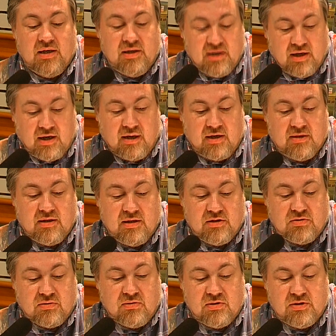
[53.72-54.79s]
Ja,
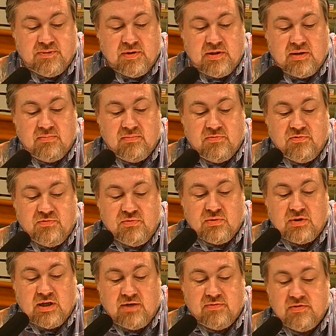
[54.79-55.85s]
also ich bin am
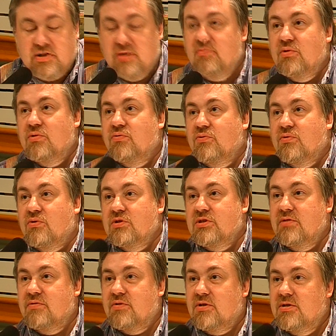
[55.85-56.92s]
Flughafen Tempelhof groß
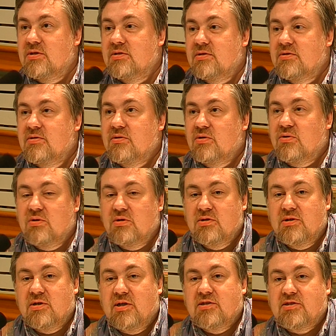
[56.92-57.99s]
geworden
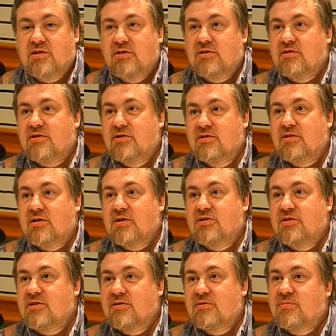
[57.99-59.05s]
und als kleines Kind habe ich
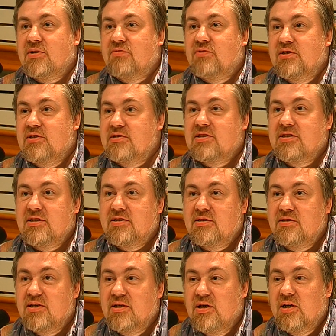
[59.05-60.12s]
die dann immer fliegen
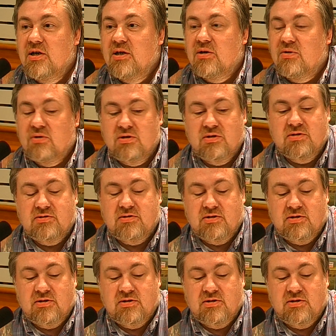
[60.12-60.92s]
sehen. Und äh,